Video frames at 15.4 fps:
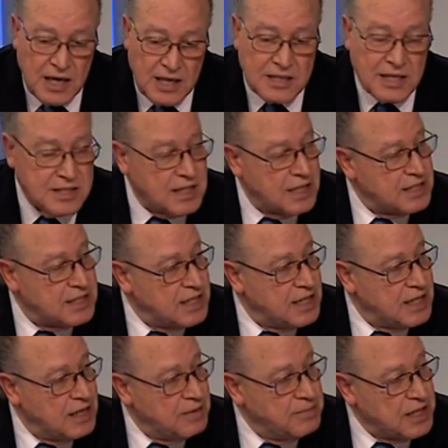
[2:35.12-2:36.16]

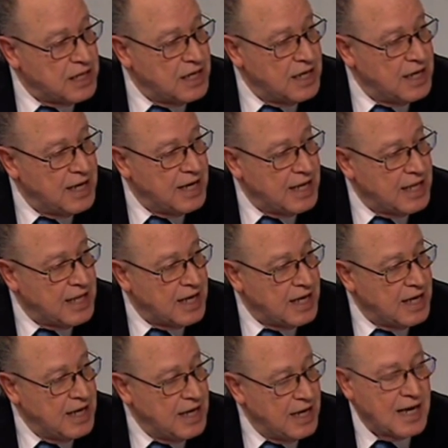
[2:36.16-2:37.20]
للتصدي لمثل هذا
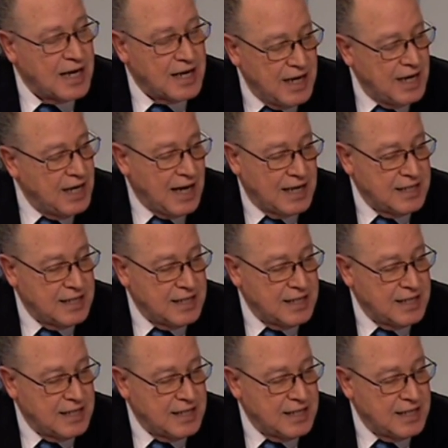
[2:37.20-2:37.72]
لكن انا